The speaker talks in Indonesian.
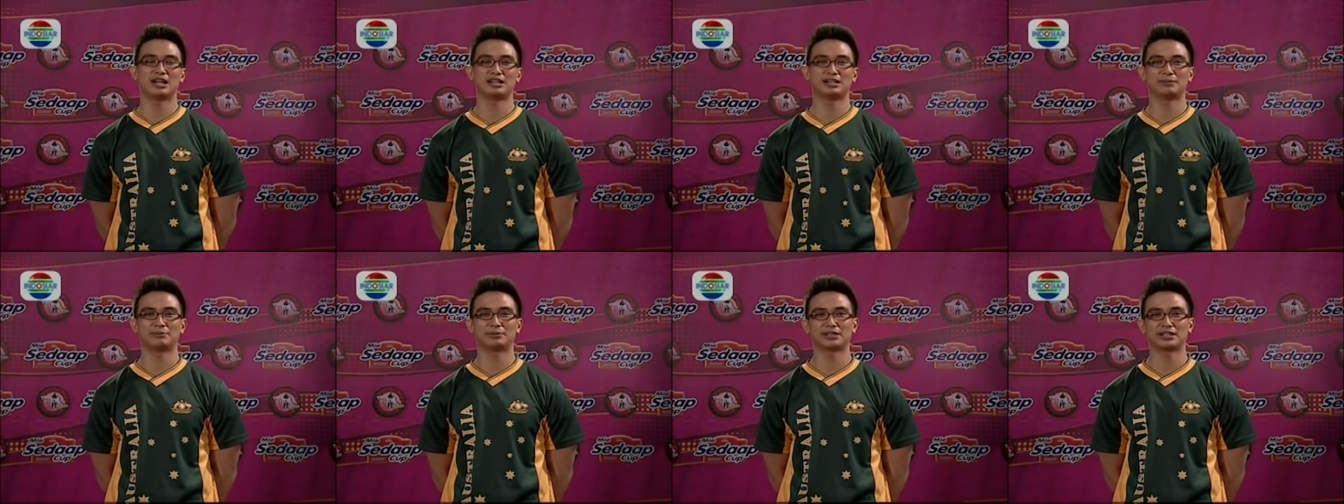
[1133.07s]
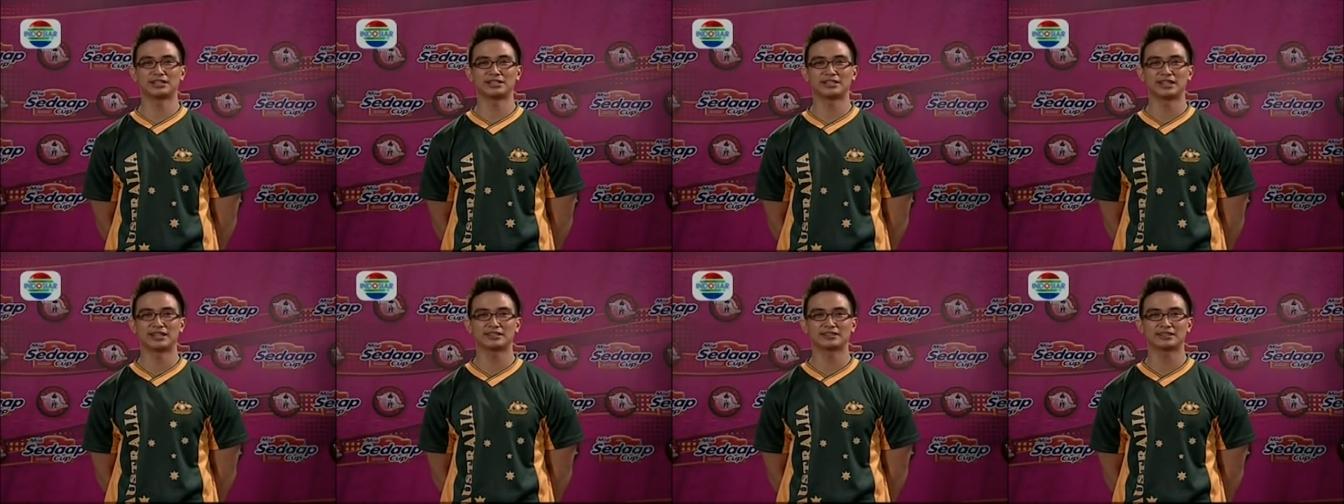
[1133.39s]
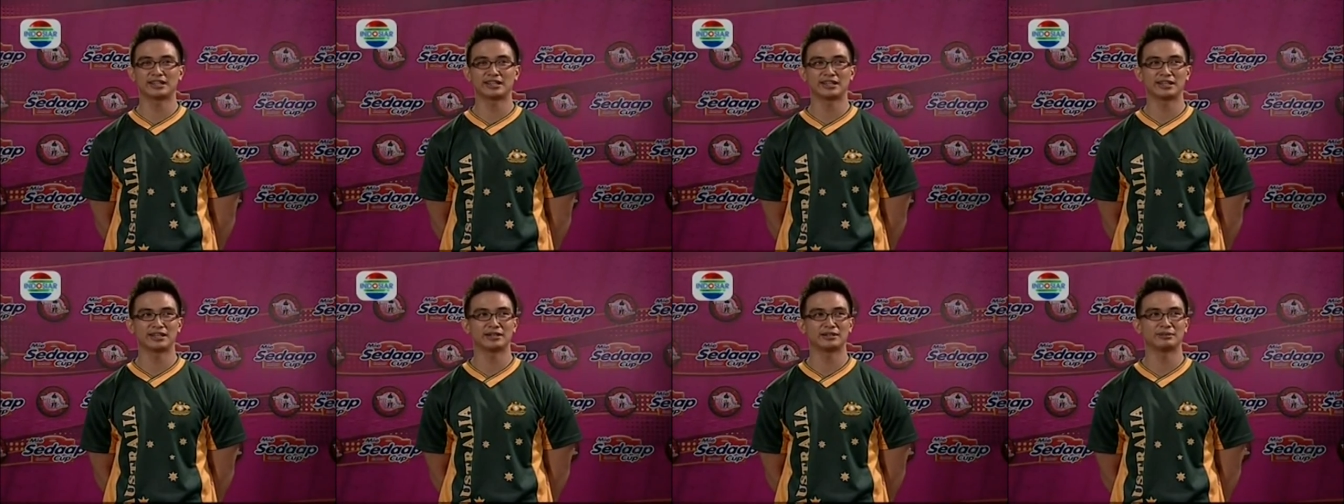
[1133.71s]
ada
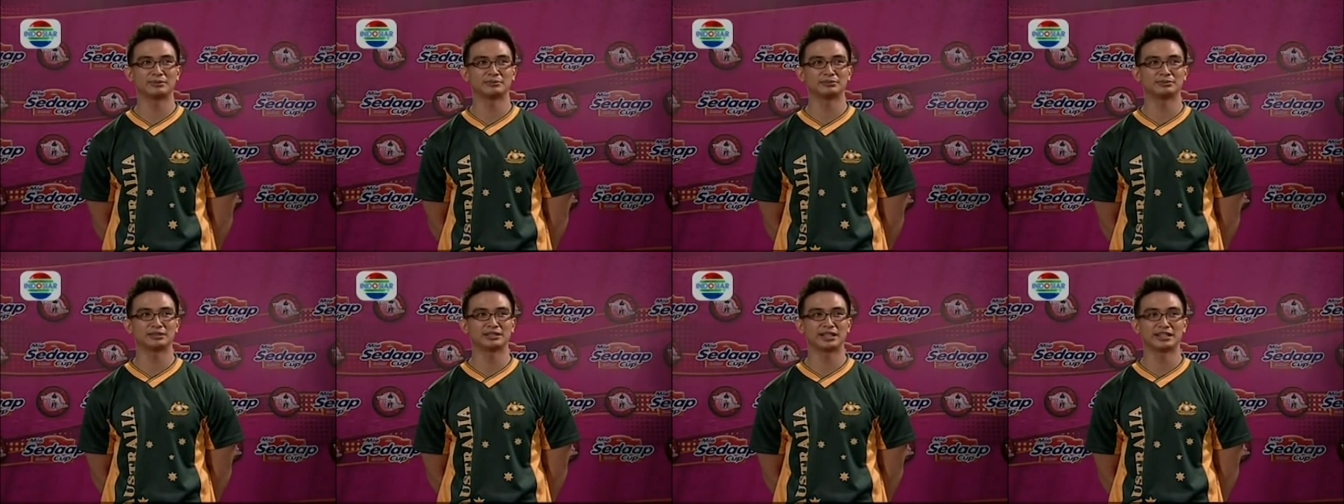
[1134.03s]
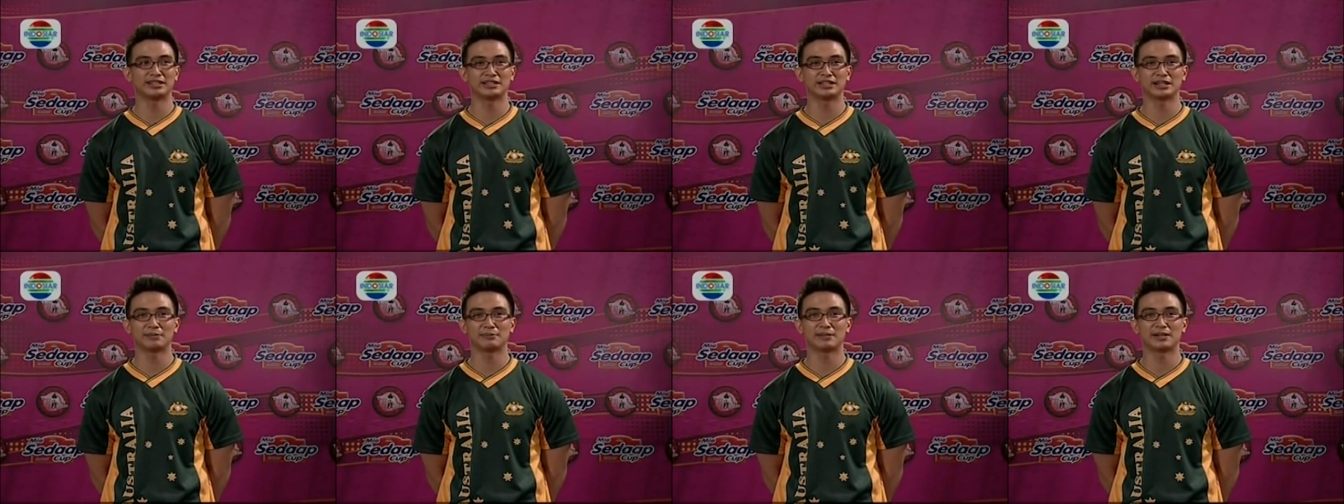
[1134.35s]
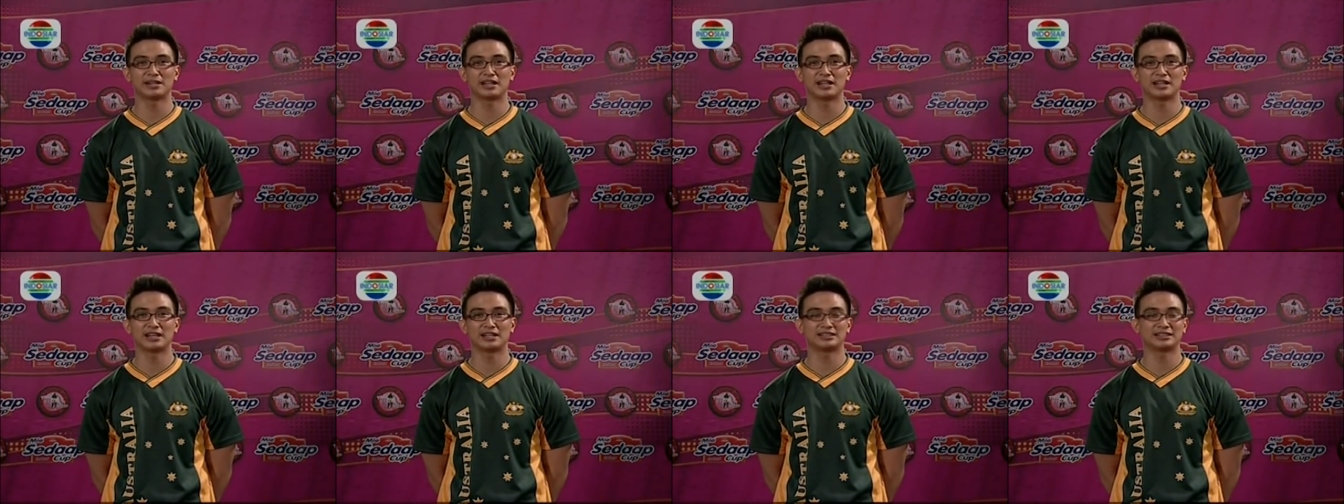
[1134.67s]
pertanyaan saya yang tanya
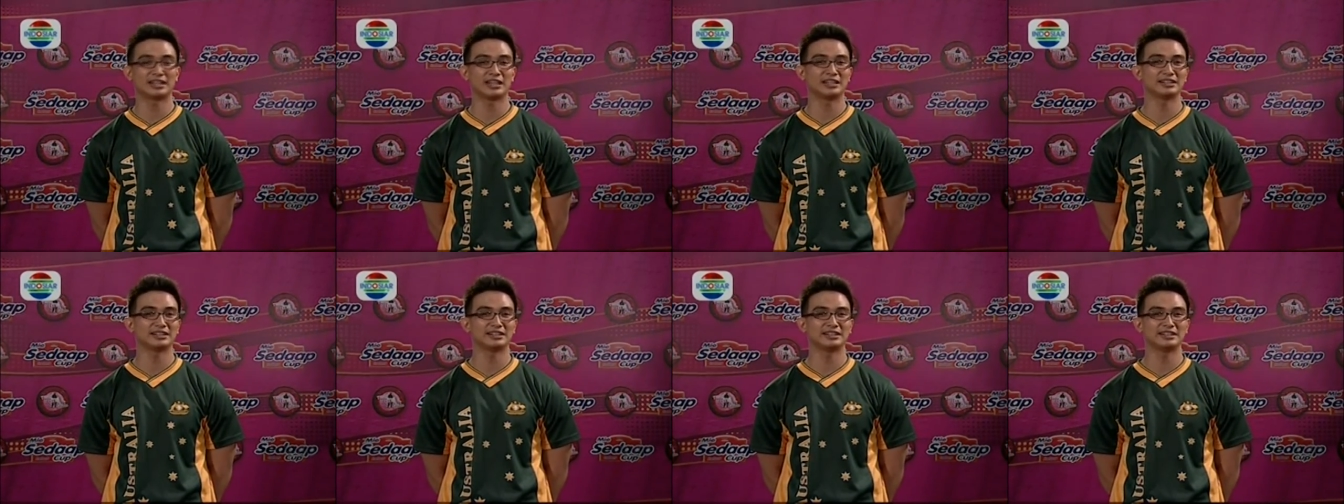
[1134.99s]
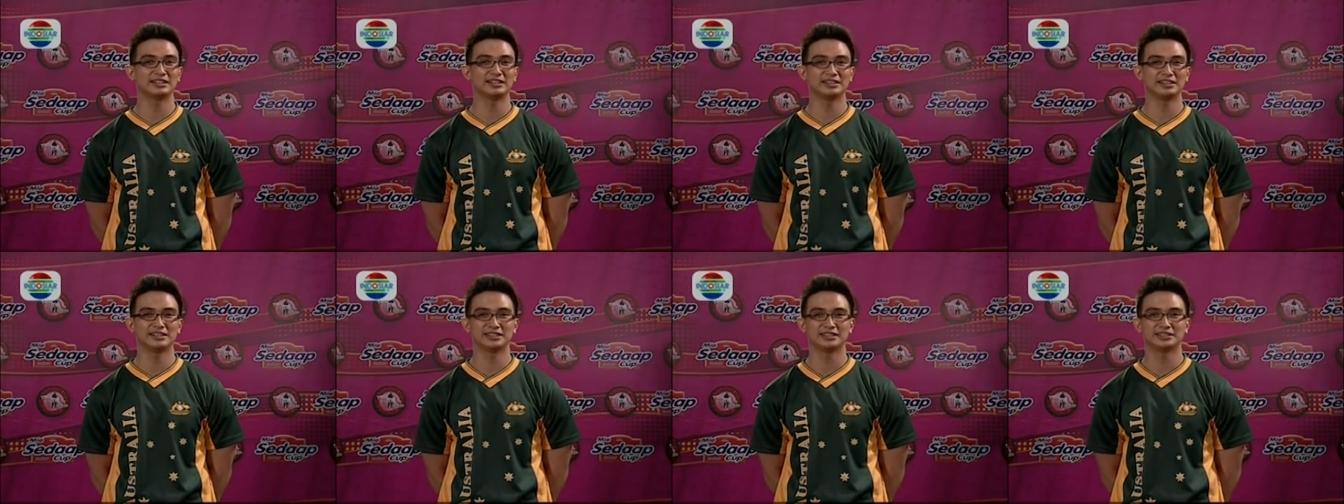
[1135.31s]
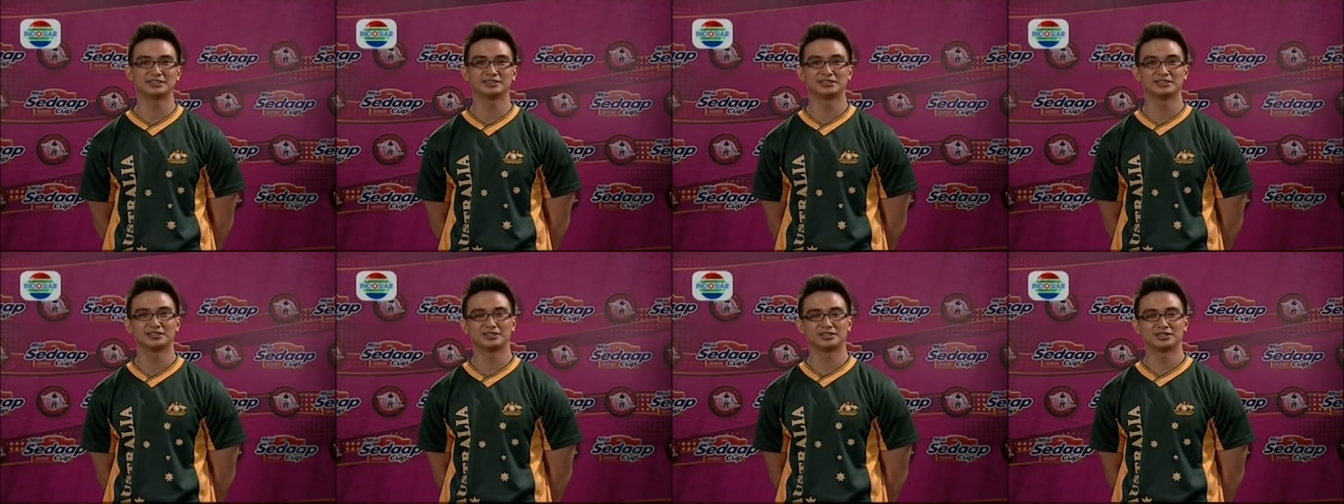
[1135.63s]
kepada tantri ini,